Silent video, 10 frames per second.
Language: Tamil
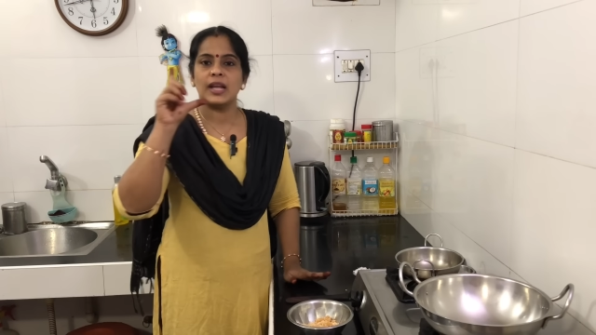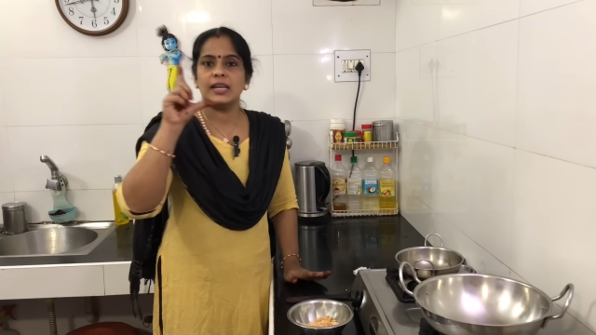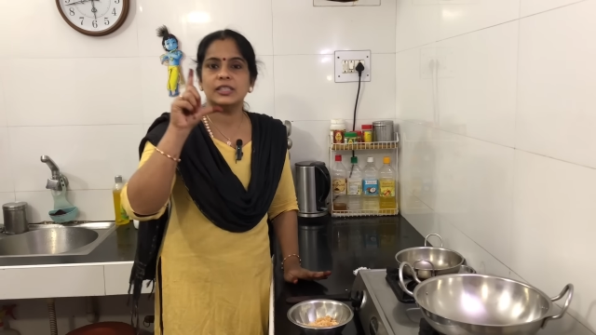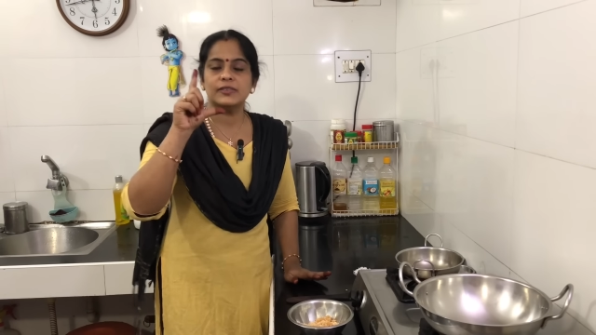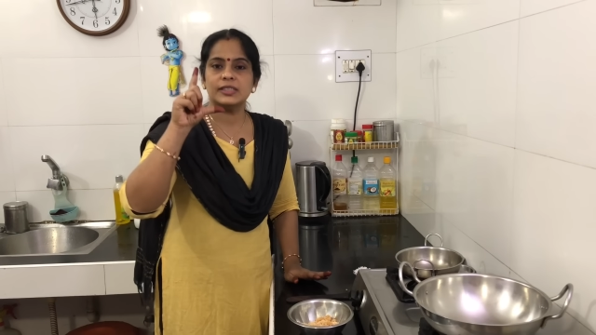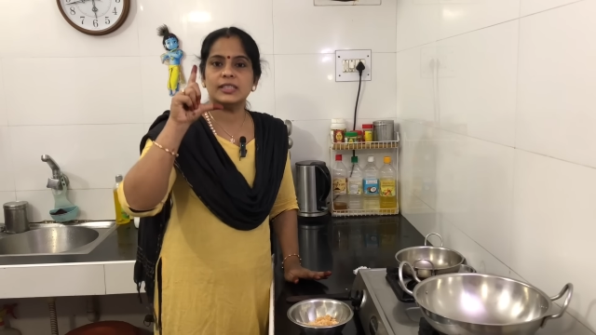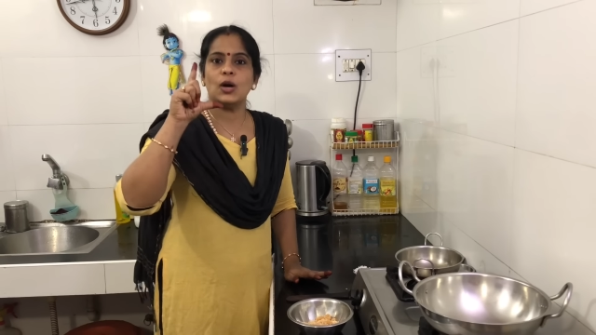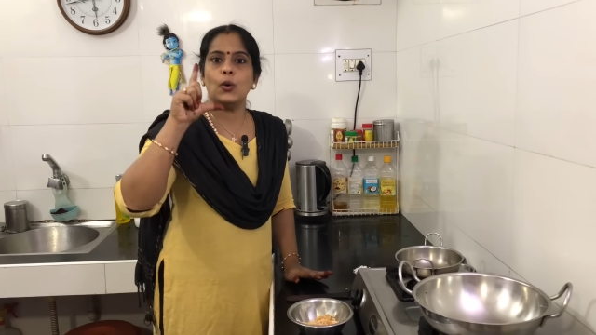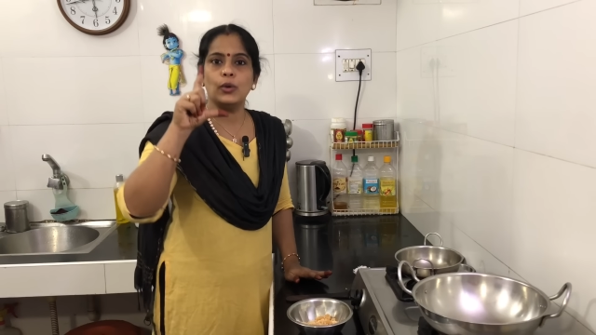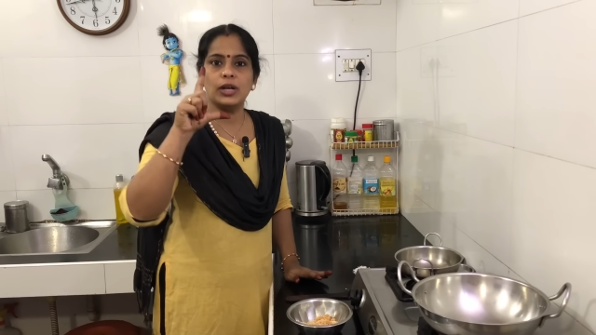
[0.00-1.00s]
அதுக்கு வந்து
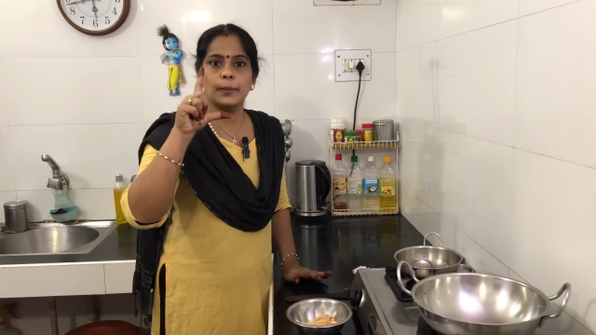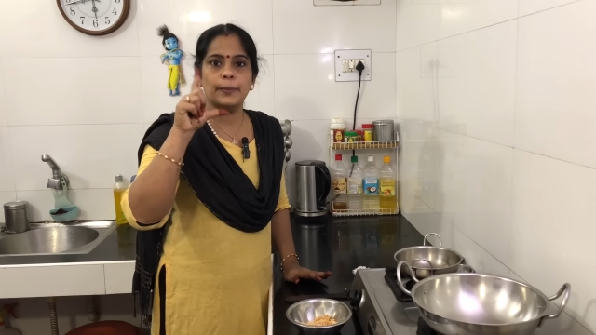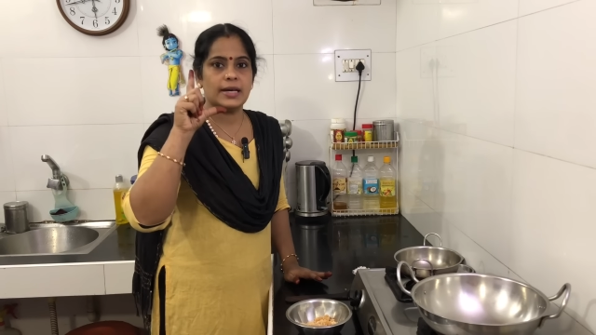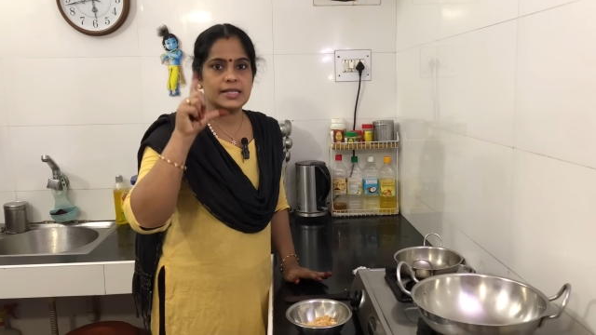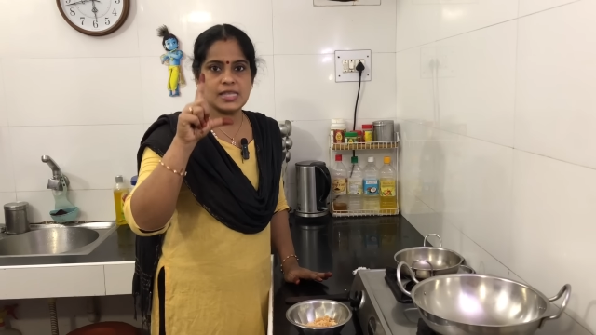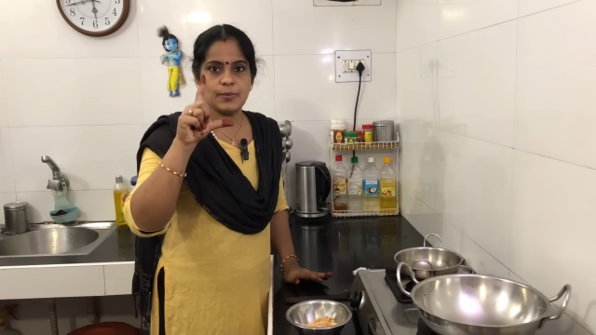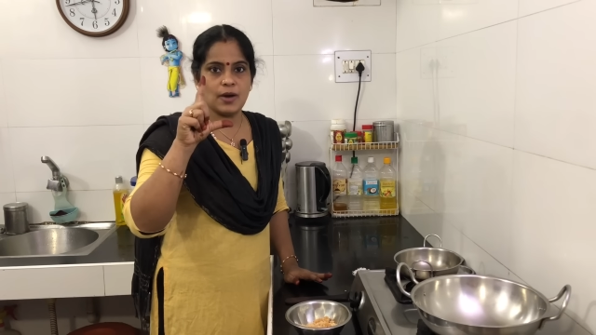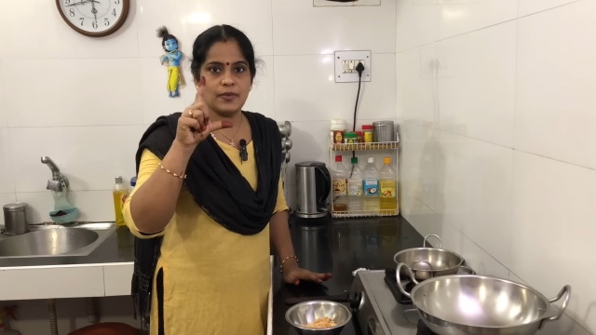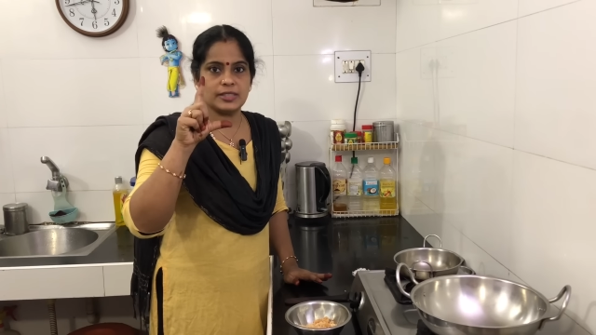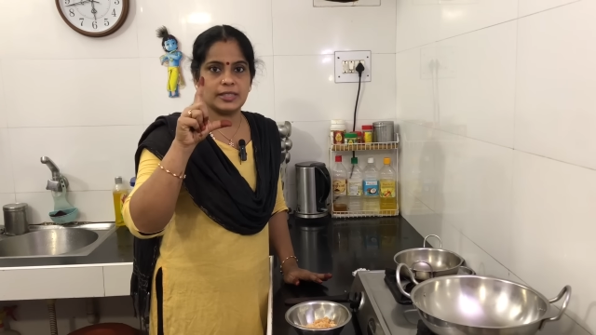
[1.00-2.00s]
நான் ஒரு கப்பு அரிசி
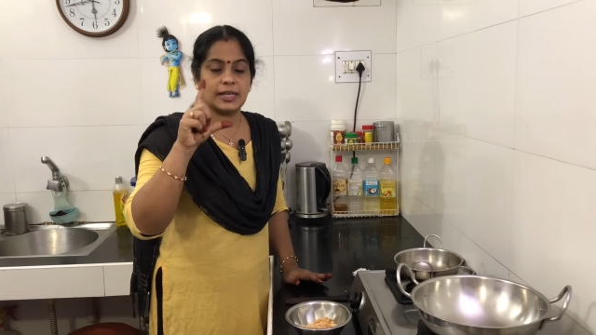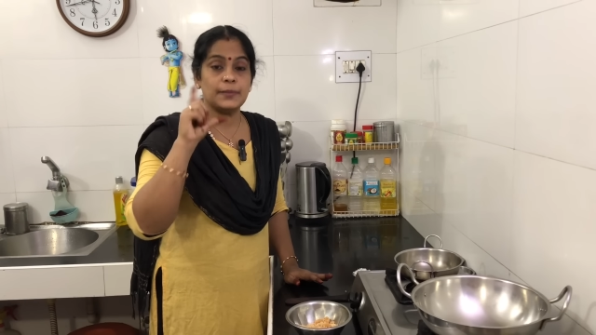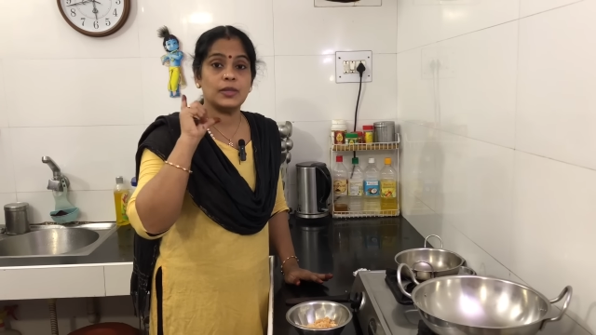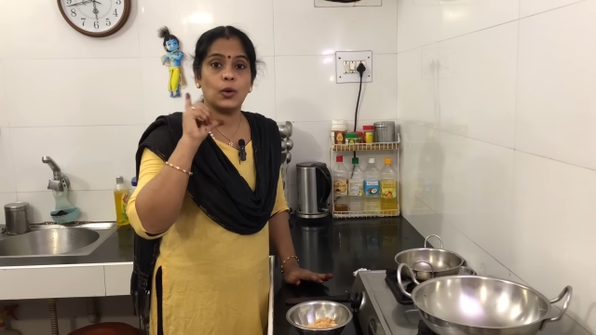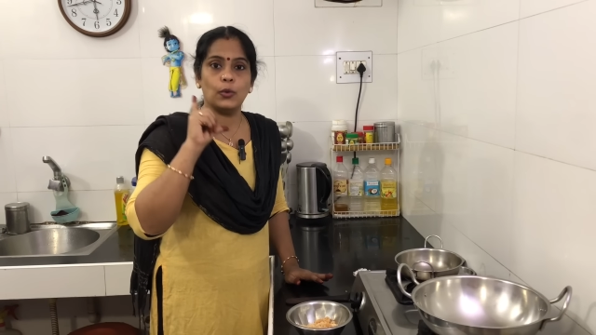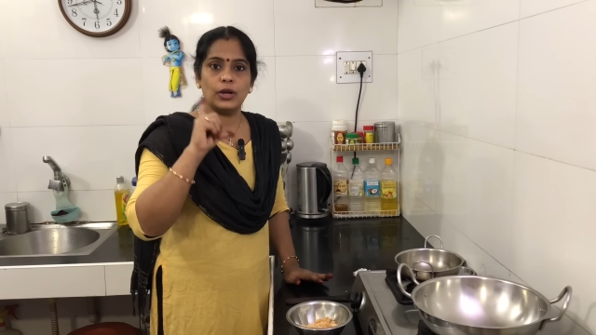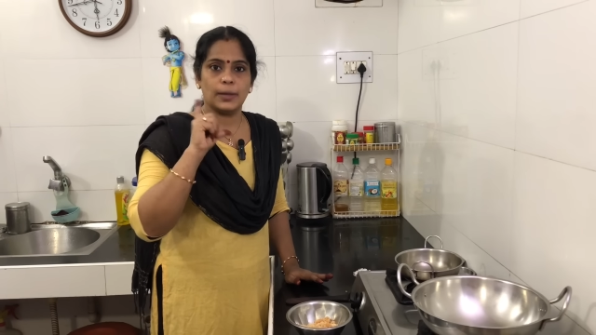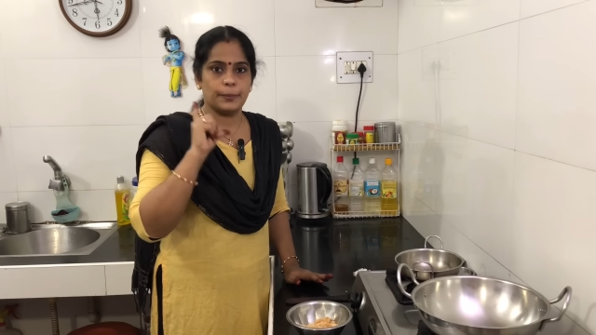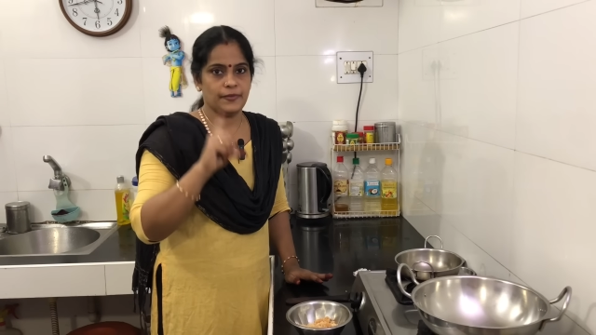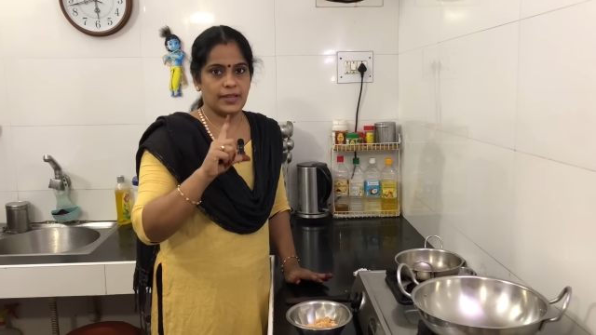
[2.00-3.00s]
மாவு எடுத்திருக்கேன் ஒரு
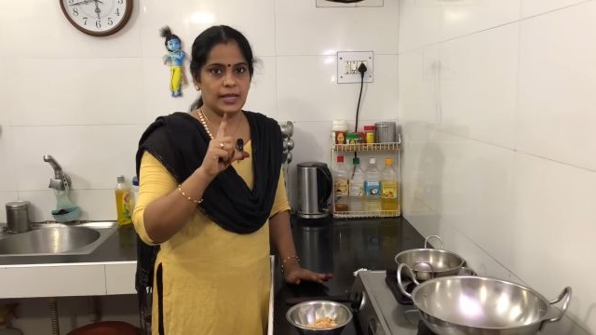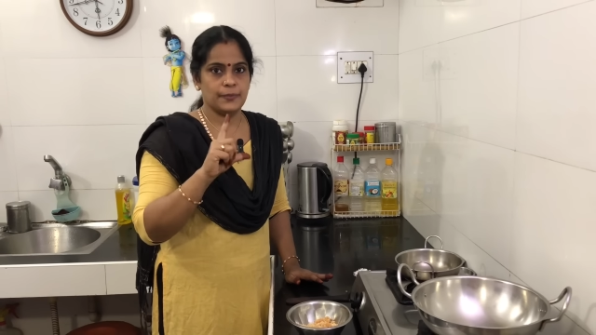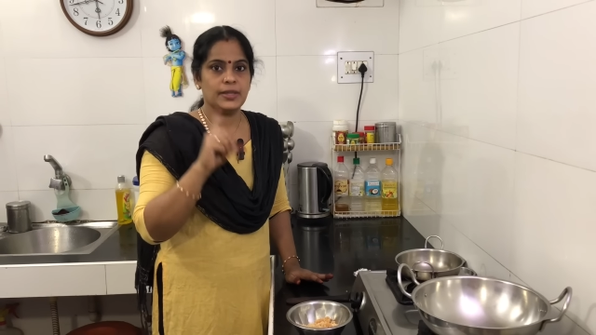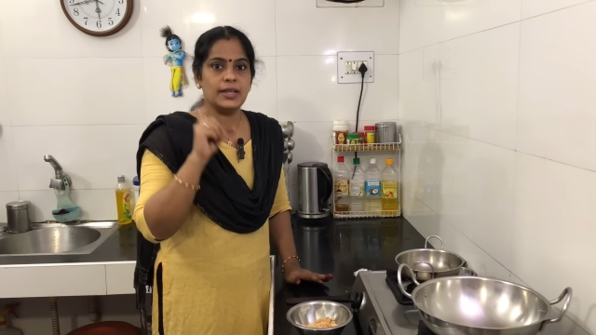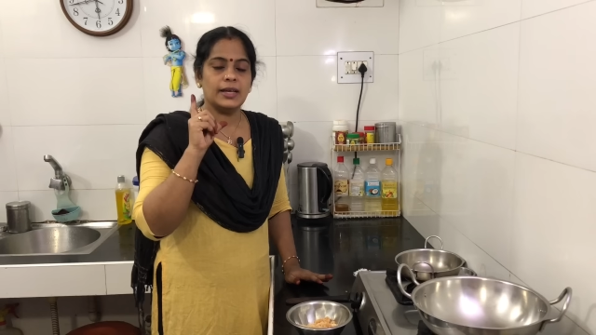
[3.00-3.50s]
கப்பு வெல்லம்